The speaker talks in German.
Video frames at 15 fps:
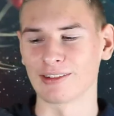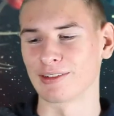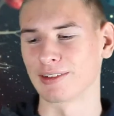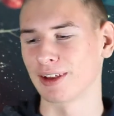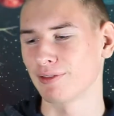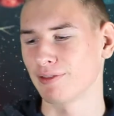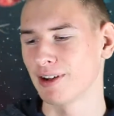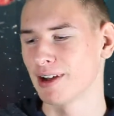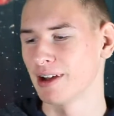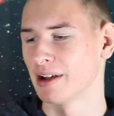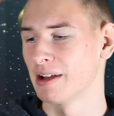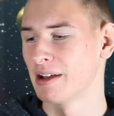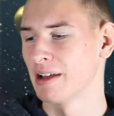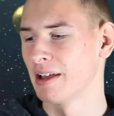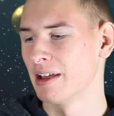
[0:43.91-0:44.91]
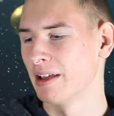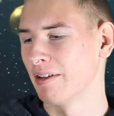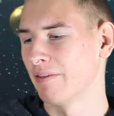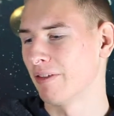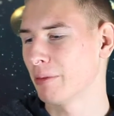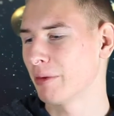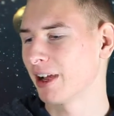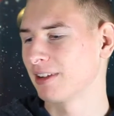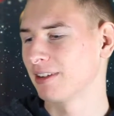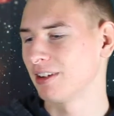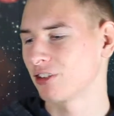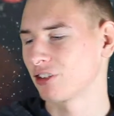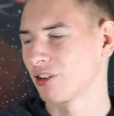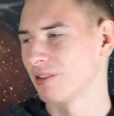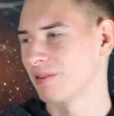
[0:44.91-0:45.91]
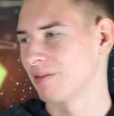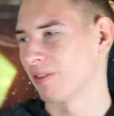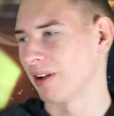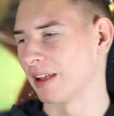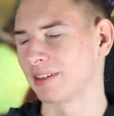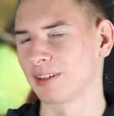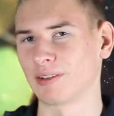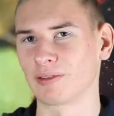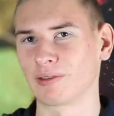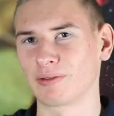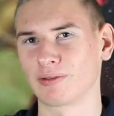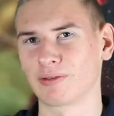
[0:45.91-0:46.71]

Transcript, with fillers: Und ich finde, wenn man jetzt hier schon, weiß äh,